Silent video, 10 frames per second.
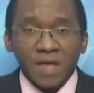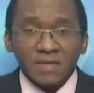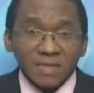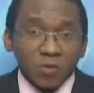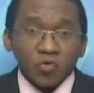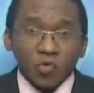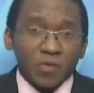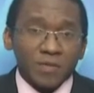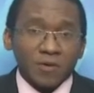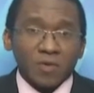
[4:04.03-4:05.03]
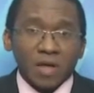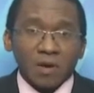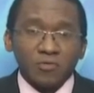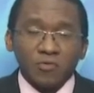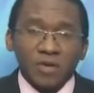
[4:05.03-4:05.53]
Segundo o primeiro
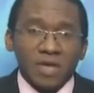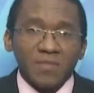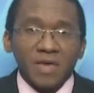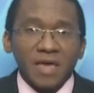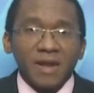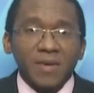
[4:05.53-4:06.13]
laudo do IML,